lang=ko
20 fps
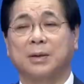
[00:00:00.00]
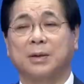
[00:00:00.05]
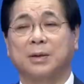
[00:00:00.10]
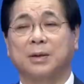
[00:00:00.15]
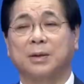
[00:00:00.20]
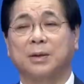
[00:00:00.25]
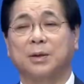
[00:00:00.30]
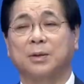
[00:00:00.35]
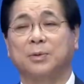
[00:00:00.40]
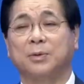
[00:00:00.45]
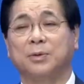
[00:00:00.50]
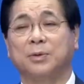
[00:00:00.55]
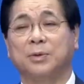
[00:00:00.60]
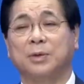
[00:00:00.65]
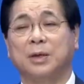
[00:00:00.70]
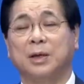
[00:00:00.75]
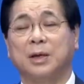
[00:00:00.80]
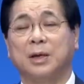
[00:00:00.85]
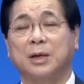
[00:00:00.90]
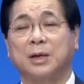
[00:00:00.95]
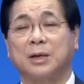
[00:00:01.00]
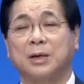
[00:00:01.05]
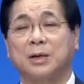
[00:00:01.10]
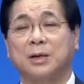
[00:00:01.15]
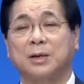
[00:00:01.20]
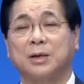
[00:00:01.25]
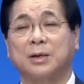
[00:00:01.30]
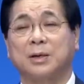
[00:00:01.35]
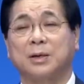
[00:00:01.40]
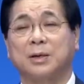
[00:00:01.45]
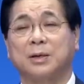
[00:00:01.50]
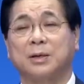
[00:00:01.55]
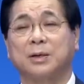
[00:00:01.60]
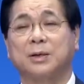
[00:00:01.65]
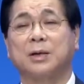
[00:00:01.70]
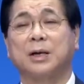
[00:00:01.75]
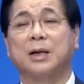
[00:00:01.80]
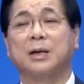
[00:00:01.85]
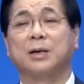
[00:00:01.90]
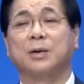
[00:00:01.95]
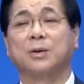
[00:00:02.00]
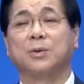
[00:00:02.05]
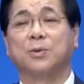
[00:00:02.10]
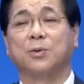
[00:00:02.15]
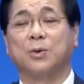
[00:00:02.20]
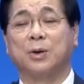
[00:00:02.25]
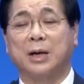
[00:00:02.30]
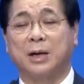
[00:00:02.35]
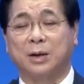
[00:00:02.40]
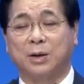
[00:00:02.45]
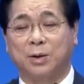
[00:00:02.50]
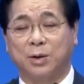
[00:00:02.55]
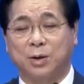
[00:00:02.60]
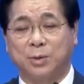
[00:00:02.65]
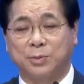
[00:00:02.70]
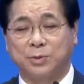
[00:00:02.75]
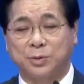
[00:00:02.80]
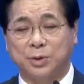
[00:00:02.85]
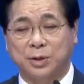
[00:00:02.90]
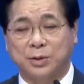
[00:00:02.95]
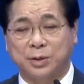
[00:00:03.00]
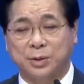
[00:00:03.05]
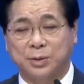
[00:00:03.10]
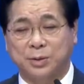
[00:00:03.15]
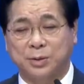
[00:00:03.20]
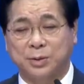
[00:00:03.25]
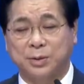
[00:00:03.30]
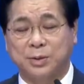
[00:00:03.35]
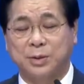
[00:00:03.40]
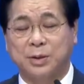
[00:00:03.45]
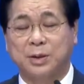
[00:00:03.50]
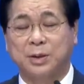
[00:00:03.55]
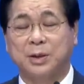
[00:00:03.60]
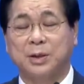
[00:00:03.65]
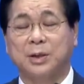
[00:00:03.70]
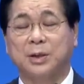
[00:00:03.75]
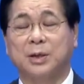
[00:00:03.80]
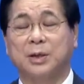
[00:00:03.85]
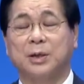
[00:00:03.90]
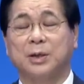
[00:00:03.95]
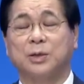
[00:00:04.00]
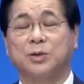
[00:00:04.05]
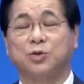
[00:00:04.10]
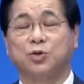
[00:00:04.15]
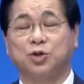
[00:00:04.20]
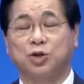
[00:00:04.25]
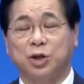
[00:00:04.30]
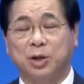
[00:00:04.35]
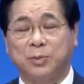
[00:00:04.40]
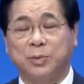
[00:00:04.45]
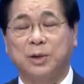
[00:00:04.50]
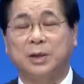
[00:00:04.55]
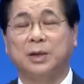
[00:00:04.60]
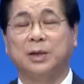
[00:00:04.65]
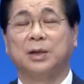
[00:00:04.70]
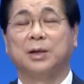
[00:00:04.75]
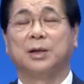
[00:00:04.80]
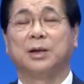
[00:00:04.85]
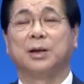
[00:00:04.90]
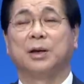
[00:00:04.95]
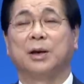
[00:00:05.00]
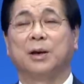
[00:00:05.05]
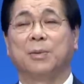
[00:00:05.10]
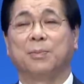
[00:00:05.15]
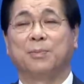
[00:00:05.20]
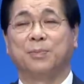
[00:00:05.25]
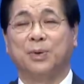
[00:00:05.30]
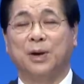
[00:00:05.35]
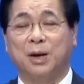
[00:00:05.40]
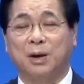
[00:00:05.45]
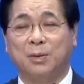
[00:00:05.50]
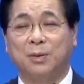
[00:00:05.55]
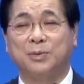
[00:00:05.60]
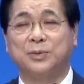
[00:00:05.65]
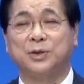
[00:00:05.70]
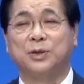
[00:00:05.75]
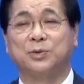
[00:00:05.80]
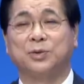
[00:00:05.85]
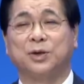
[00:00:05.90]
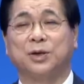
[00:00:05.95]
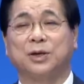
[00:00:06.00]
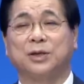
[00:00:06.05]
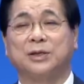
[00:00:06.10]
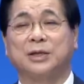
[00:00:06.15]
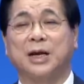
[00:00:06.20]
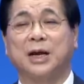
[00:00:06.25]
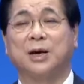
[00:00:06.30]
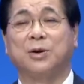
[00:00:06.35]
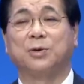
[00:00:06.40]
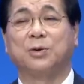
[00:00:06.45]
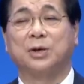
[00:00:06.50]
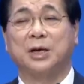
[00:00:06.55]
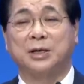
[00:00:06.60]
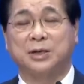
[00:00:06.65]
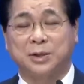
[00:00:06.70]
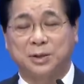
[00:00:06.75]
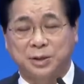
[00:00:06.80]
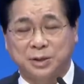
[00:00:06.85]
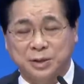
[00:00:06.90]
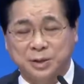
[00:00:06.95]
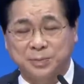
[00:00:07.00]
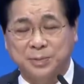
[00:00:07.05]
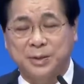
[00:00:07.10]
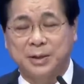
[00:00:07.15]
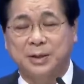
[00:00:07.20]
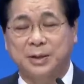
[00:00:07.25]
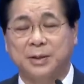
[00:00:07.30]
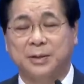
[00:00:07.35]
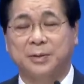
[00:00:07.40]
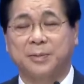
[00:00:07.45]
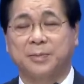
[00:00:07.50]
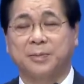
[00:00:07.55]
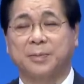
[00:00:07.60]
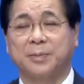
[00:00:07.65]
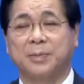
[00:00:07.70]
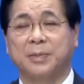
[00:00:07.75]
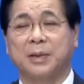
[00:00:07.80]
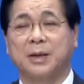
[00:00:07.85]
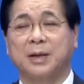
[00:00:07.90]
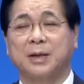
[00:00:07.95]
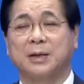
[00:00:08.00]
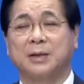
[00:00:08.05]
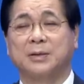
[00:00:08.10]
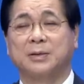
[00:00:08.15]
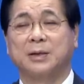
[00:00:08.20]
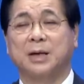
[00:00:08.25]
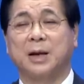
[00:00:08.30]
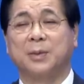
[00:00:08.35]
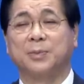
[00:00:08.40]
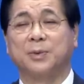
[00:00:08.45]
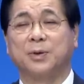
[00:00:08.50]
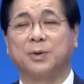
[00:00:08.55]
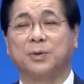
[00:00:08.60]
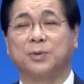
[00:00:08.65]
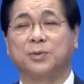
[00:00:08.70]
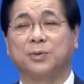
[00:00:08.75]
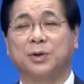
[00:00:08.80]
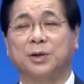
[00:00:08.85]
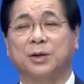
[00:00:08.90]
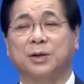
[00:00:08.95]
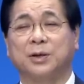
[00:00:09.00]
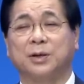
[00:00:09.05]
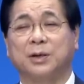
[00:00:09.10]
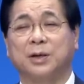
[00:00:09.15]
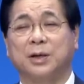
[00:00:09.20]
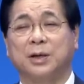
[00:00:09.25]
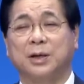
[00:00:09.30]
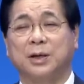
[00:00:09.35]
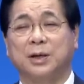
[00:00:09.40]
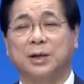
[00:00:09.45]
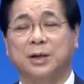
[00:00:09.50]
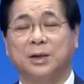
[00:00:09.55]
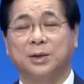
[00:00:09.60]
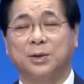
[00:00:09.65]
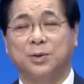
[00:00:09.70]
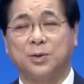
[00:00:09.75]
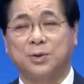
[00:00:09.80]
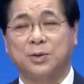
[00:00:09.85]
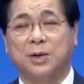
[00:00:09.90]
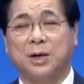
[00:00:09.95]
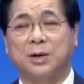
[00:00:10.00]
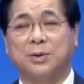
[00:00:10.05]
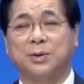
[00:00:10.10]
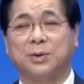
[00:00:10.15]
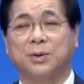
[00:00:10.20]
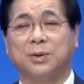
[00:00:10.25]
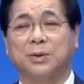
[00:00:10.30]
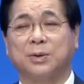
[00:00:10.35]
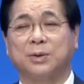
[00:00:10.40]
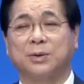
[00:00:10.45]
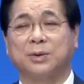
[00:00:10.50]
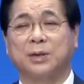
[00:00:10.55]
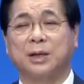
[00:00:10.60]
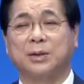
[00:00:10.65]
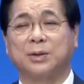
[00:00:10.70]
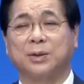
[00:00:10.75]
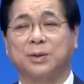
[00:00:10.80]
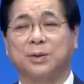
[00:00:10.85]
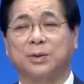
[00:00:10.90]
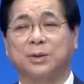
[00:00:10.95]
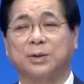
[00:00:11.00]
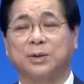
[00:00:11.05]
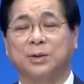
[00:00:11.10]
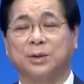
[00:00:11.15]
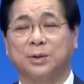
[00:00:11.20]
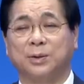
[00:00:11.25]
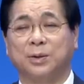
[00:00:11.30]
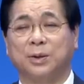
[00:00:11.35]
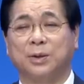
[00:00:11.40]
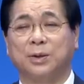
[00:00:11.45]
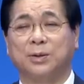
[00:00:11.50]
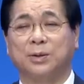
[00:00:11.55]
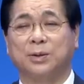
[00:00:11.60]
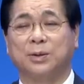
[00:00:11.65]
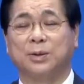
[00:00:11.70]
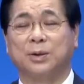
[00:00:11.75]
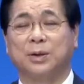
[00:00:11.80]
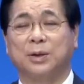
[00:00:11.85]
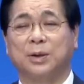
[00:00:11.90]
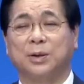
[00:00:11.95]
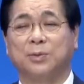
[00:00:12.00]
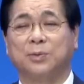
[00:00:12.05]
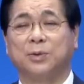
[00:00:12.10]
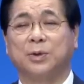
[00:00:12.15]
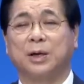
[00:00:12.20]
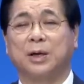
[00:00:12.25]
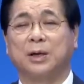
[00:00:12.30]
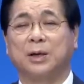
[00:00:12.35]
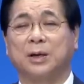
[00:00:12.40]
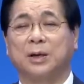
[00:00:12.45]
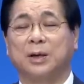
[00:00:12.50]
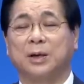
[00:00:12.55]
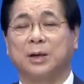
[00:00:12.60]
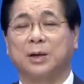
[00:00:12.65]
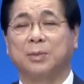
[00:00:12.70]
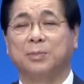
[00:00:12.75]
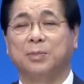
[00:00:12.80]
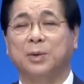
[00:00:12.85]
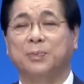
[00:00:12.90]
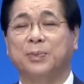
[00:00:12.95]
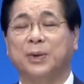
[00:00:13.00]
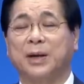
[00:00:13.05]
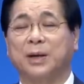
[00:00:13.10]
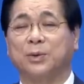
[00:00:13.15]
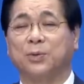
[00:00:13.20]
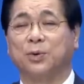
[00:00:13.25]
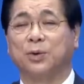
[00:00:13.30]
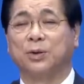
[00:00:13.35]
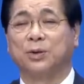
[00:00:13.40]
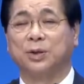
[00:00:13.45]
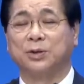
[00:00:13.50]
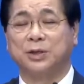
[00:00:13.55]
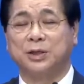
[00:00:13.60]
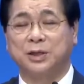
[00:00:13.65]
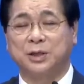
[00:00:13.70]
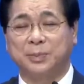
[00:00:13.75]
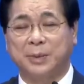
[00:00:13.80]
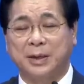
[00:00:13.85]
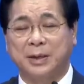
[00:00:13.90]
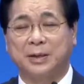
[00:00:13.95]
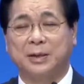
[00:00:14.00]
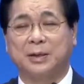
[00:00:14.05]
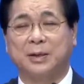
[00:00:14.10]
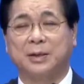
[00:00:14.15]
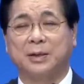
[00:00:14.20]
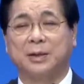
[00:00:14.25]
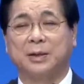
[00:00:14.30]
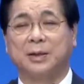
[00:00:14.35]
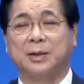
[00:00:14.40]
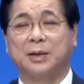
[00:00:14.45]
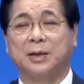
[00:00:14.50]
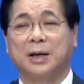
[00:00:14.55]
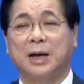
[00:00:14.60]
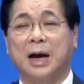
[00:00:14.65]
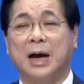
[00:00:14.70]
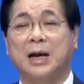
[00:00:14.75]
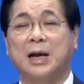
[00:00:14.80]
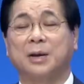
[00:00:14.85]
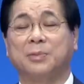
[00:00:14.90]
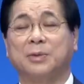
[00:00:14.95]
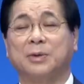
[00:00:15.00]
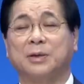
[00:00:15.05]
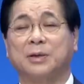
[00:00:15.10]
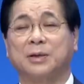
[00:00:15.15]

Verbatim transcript: 여러분, 그러한 고난과 어려움 속에서도 주님이 변함없이 우리를 사랑하고 계신 것입니다. 사람들은 우리를 욕하고 때때로 등을 돌리고 우리에게 비판의 돌을 던지지만은 하나님은